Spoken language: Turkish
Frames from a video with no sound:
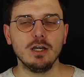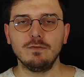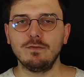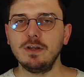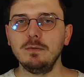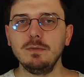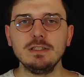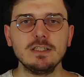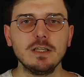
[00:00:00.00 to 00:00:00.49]

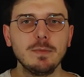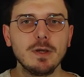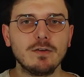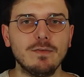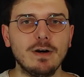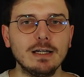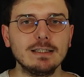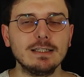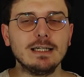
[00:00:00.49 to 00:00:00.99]
Film
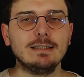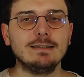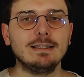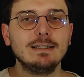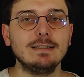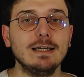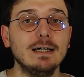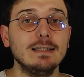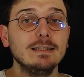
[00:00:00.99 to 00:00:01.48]
izlemek varken
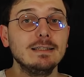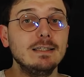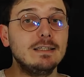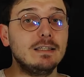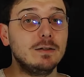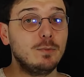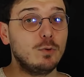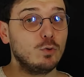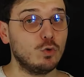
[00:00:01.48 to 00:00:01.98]
neden
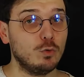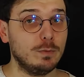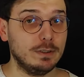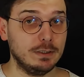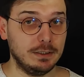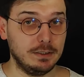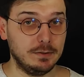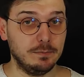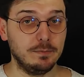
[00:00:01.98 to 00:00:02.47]
kitap
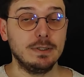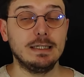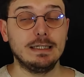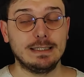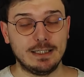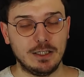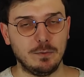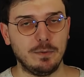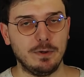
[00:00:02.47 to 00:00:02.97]
okumalıyım
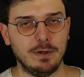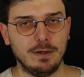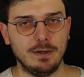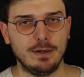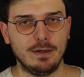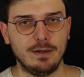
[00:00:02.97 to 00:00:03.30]
gibi.